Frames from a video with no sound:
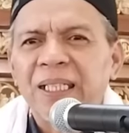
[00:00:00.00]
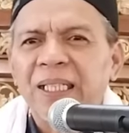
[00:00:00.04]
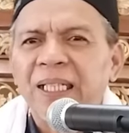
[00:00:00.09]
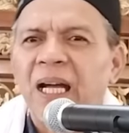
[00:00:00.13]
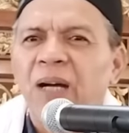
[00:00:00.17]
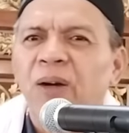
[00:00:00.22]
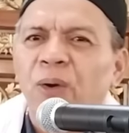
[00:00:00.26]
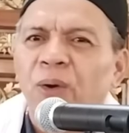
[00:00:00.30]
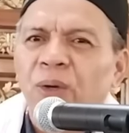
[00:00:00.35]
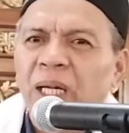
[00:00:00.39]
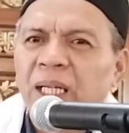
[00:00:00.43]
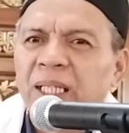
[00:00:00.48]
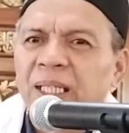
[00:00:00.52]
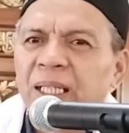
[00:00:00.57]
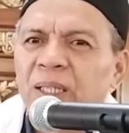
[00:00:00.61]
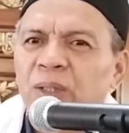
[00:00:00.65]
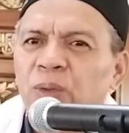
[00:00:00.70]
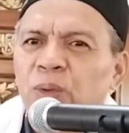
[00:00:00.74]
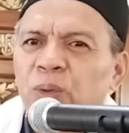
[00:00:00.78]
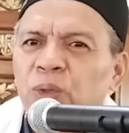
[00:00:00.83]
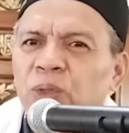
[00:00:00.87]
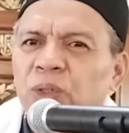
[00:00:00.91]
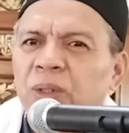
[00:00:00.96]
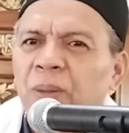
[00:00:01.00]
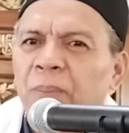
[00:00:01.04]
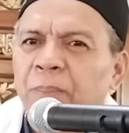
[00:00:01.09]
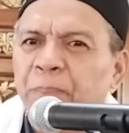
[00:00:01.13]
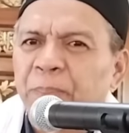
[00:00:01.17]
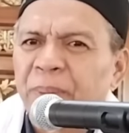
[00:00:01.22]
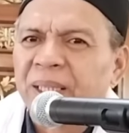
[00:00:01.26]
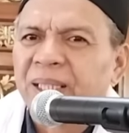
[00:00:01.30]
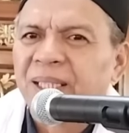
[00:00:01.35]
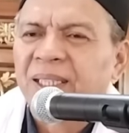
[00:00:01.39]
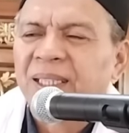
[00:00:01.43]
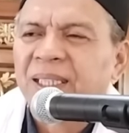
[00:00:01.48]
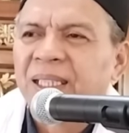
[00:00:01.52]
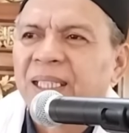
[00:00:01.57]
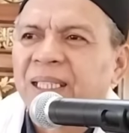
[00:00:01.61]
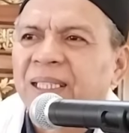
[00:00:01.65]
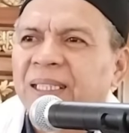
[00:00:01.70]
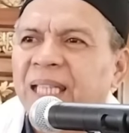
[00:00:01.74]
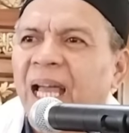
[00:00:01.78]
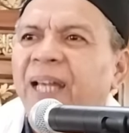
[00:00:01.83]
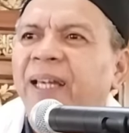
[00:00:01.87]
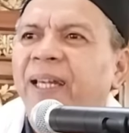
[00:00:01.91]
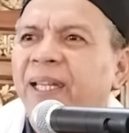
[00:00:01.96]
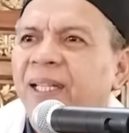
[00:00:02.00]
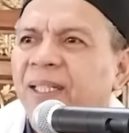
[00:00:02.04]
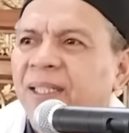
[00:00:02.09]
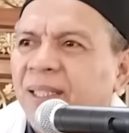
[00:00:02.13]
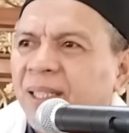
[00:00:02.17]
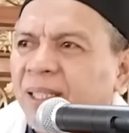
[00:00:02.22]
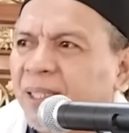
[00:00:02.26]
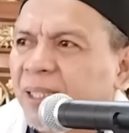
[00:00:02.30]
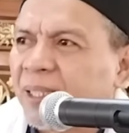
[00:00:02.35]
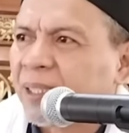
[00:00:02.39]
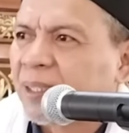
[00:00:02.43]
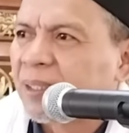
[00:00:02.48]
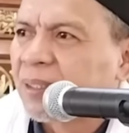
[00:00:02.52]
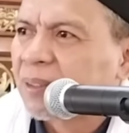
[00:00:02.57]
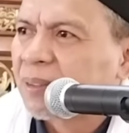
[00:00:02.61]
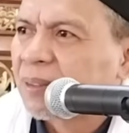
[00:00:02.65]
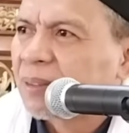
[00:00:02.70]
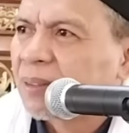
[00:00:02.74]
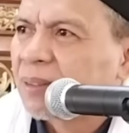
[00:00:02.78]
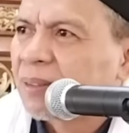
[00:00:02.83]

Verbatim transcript: yang orang itu seperti tanah yang kering